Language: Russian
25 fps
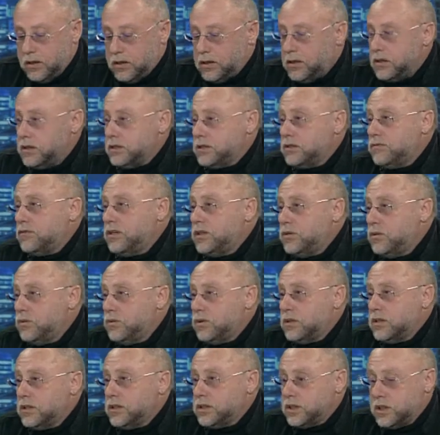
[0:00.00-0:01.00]
от, свое
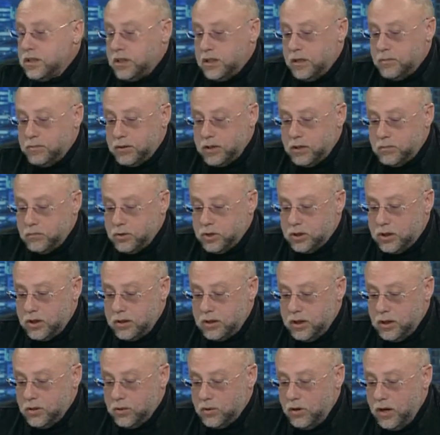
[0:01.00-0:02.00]
отношение, потому что
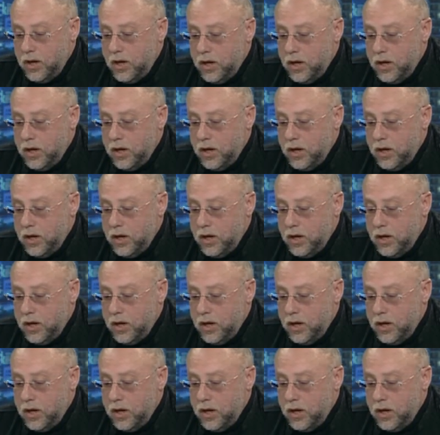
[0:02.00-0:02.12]
нет